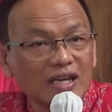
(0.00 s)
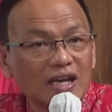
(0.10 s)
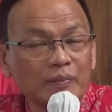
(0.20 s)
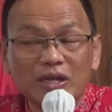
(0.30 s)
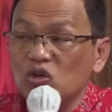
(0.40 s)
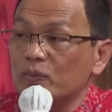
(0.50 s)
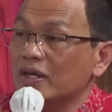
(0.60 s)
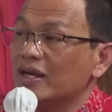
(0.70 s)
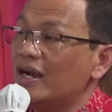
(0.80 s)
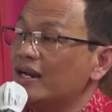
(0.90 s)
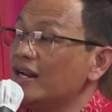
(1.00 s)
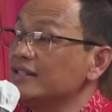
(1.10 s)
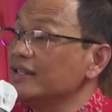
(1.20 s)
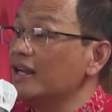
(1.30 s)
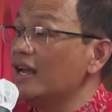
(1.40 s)
dalam hidup adalah
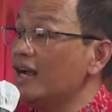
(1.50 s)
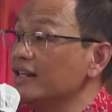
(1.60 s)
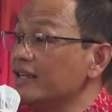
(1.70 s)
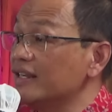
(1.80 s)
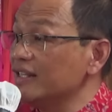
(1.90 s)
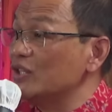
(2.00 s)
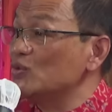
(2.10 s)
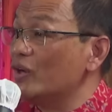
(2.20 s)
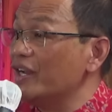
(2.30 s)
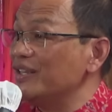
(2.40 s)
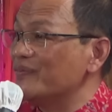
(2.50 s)
segala hal yang kita sukai.